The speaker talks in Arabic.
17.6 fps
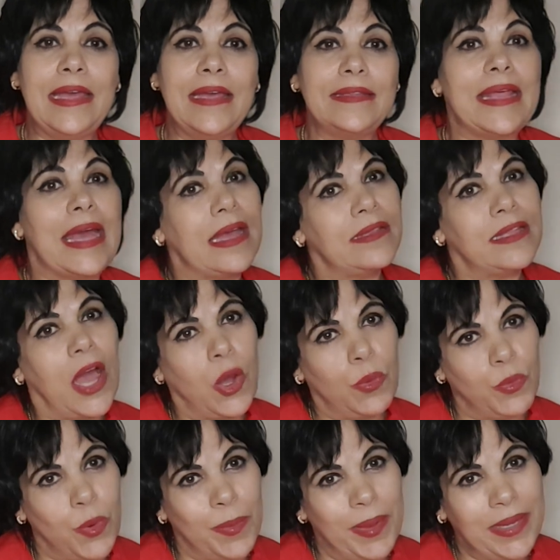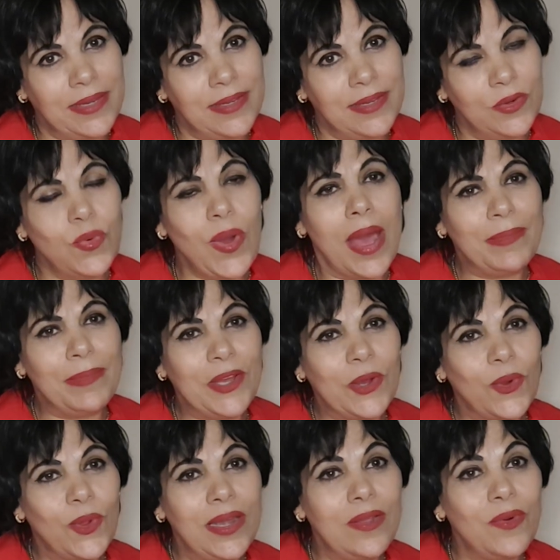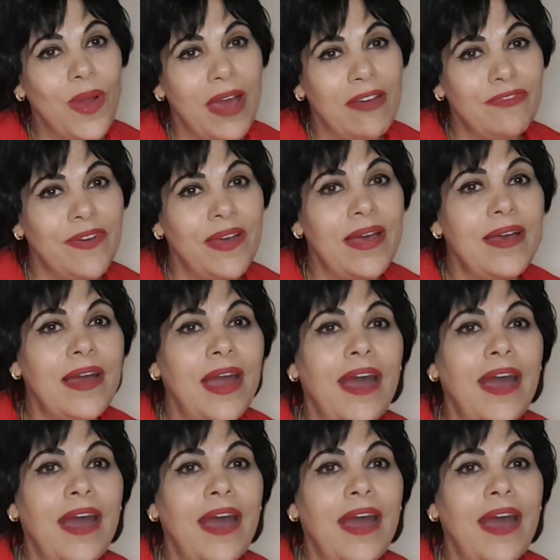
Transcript: ده ده عموما وقبل كل وقفه